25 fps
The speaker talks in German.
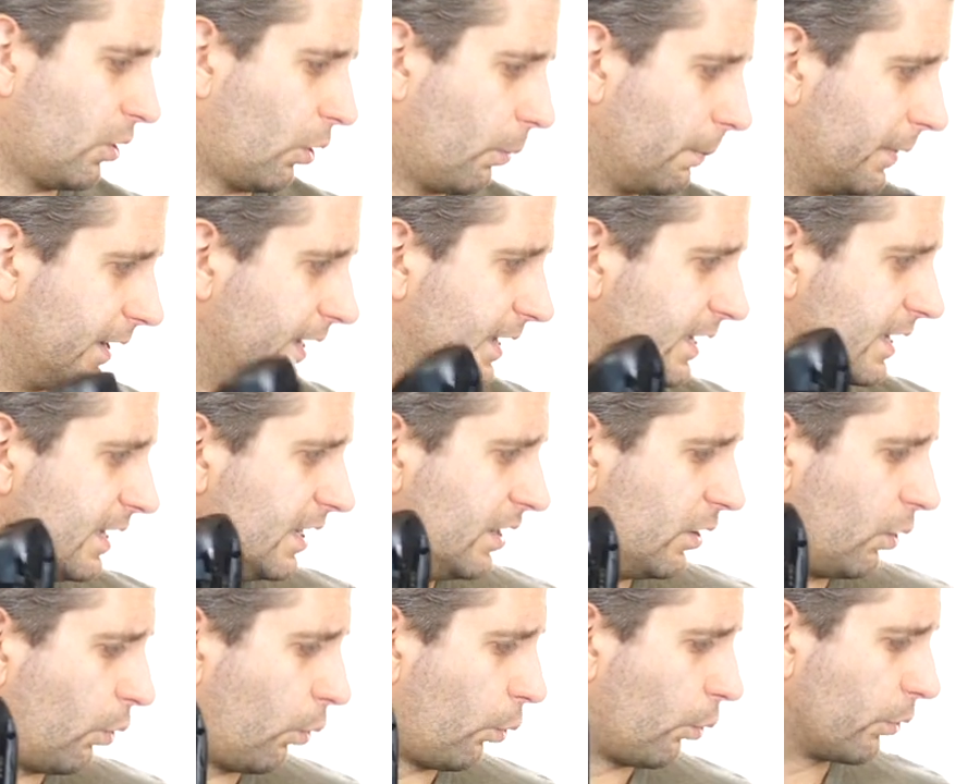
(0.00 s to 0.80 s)
komme,
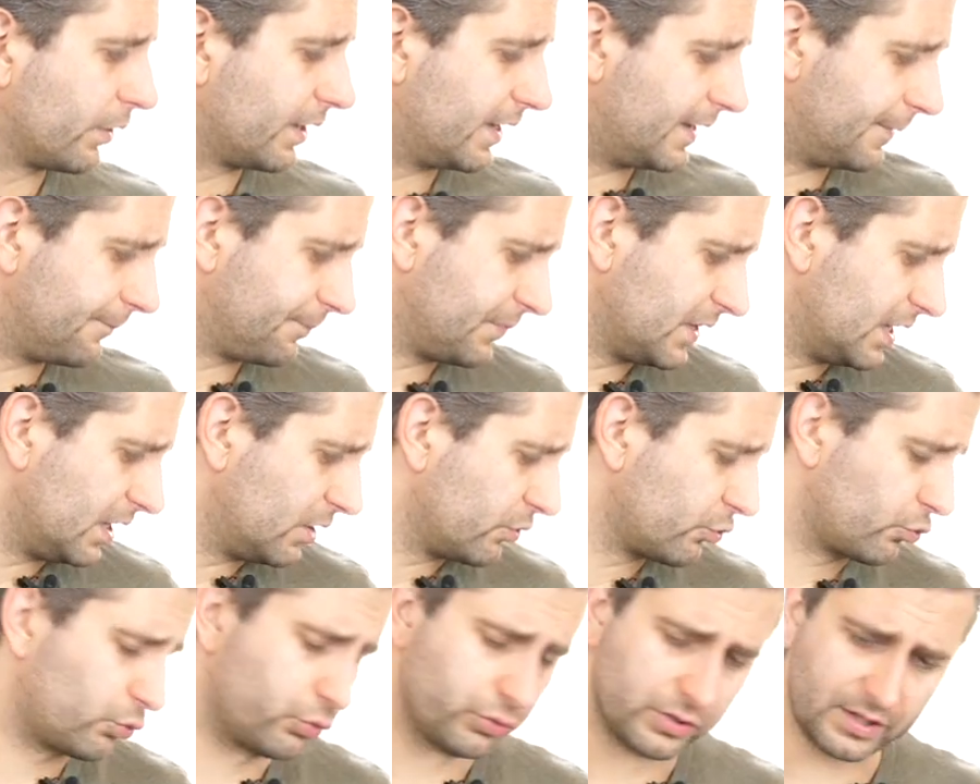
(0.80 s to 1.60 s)
ohne
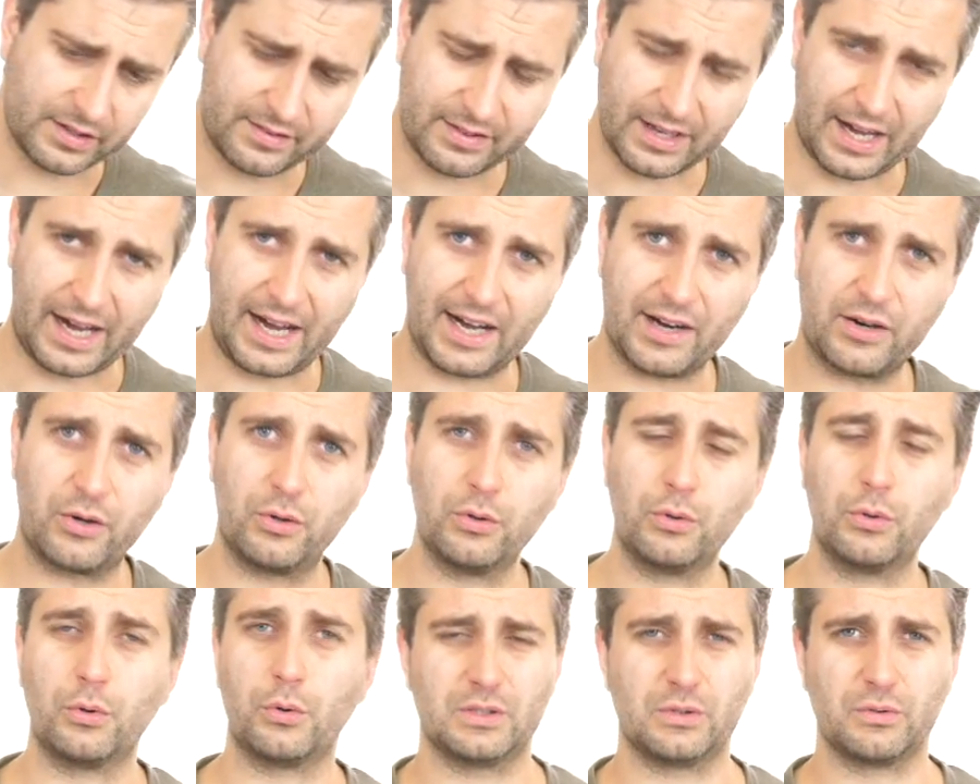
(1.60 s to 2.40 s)

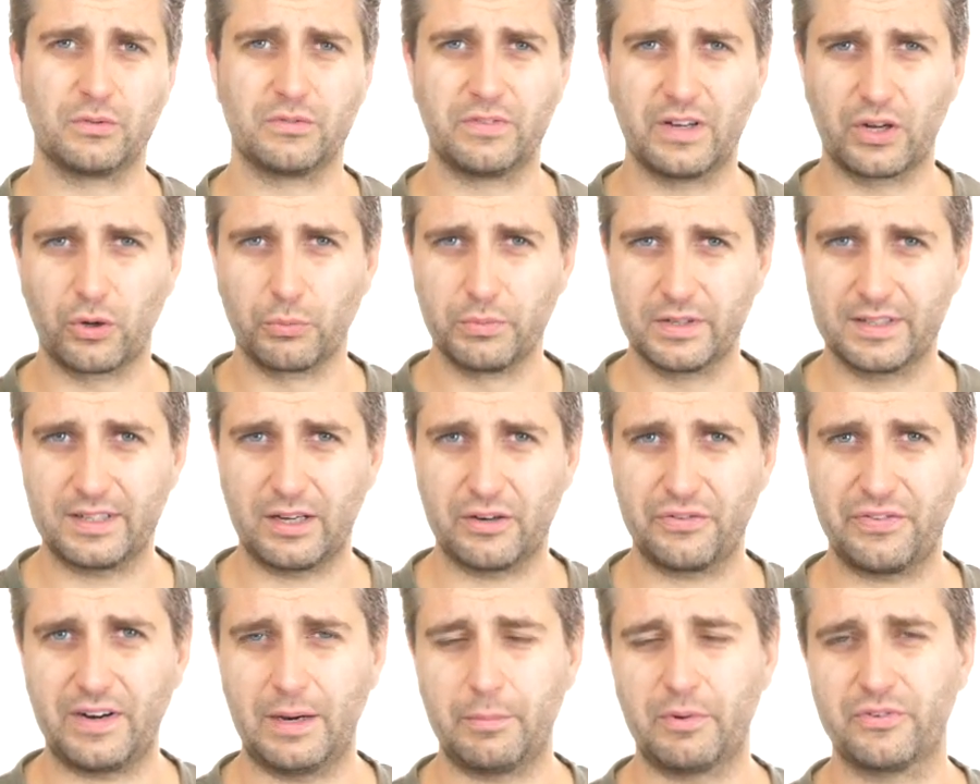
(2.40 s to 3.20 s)
Zusatzakku und warum das
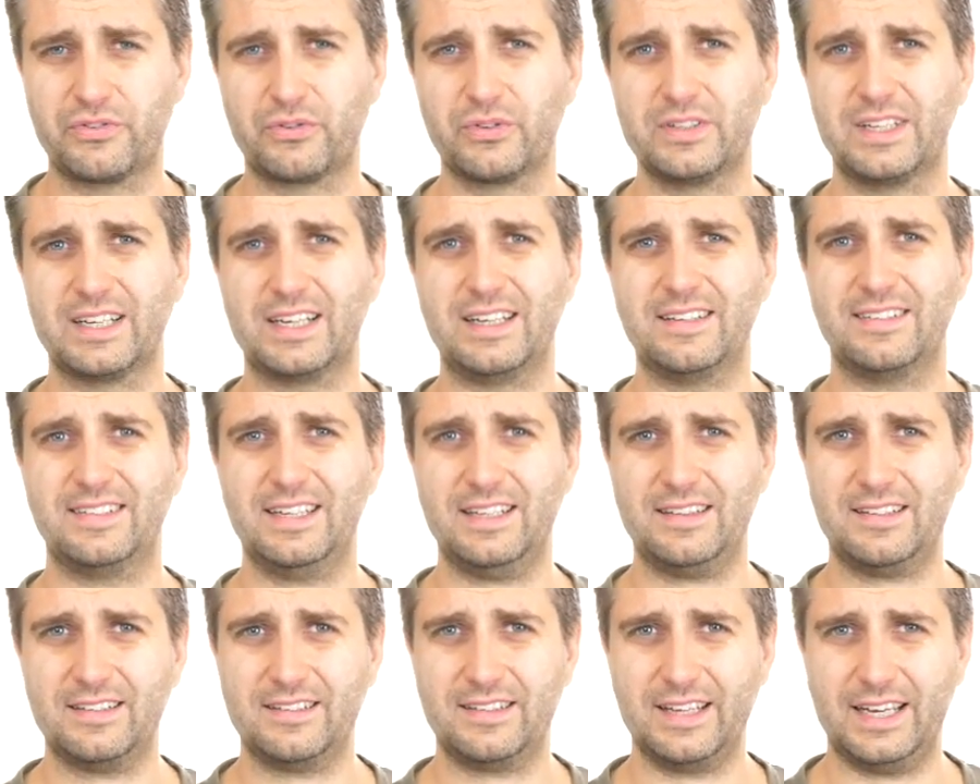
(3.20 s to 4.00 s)
auch vor allem aufgrund der
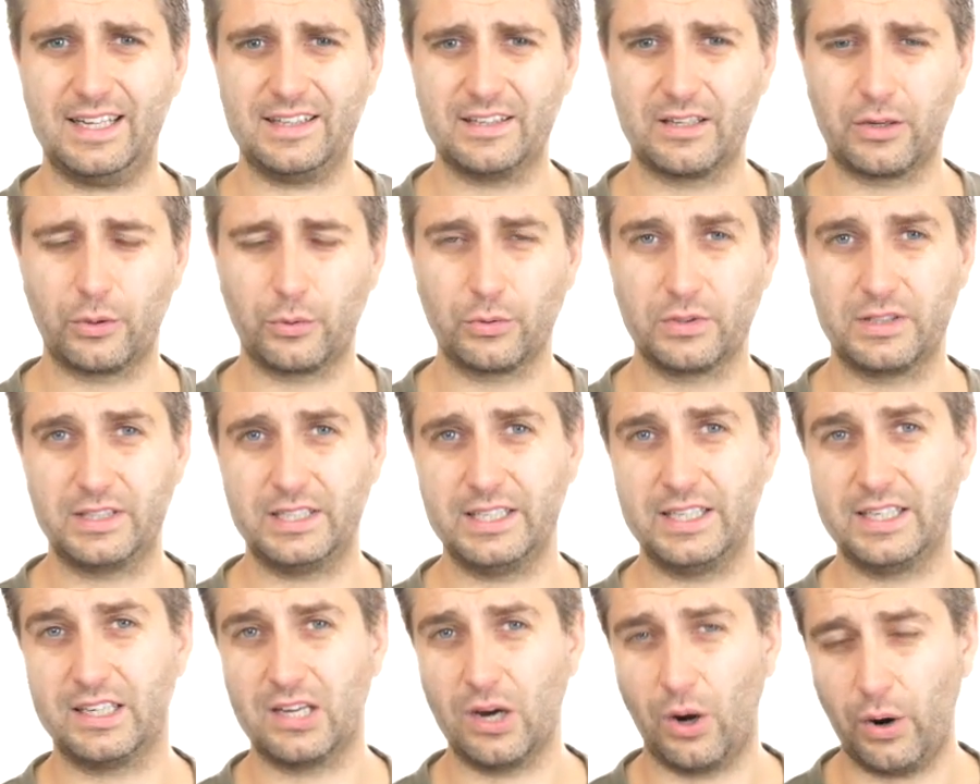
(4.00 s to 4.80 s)
Gesetzesänderung,
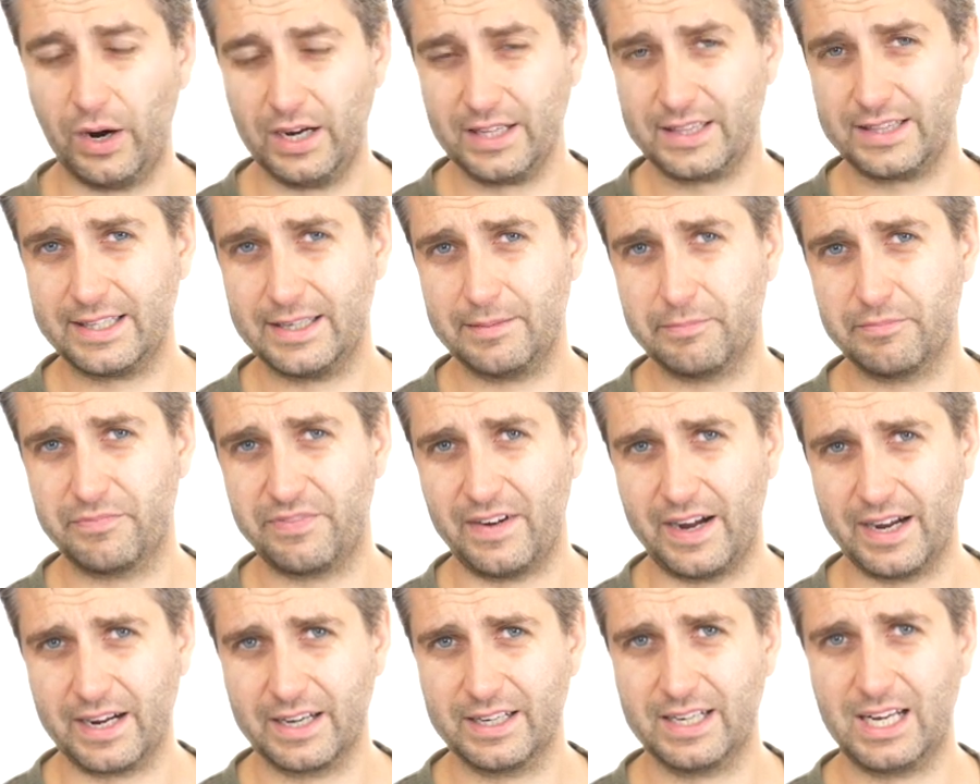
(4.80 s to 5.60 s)
die ich heute
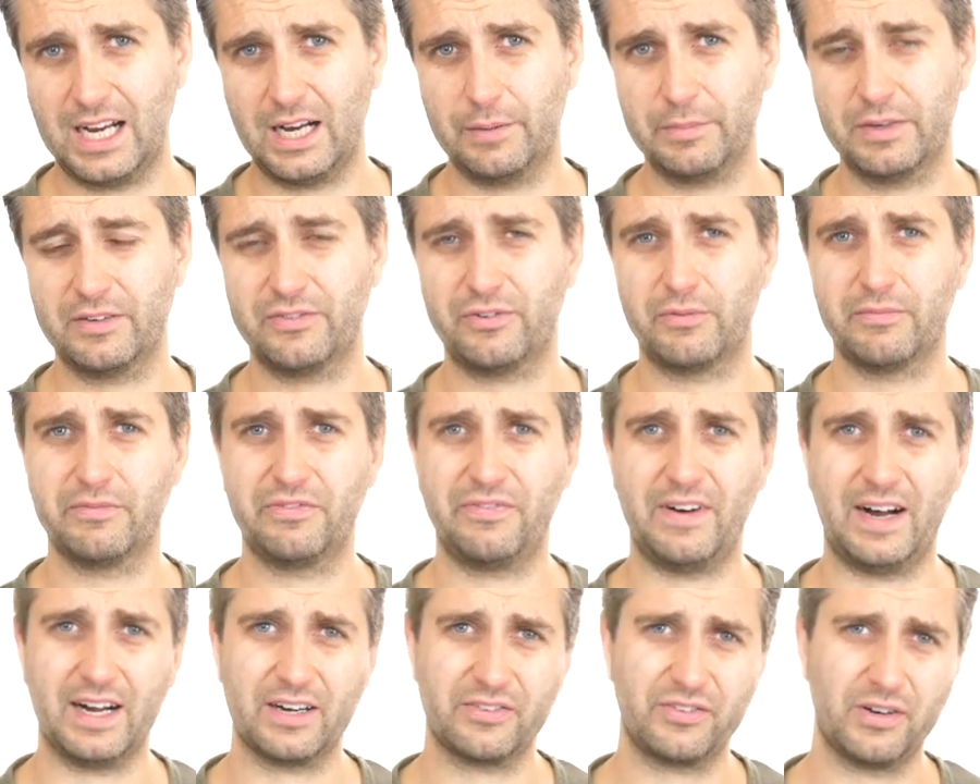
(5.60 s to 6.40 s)
empfangen habe vom
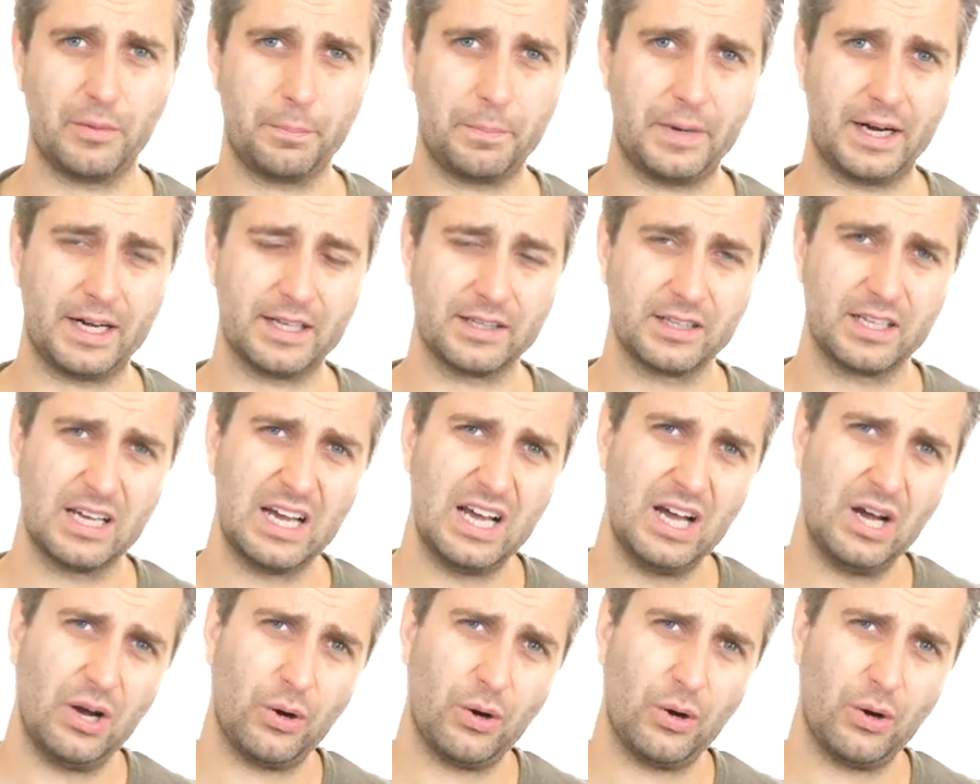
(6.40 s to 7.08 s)
Fachverband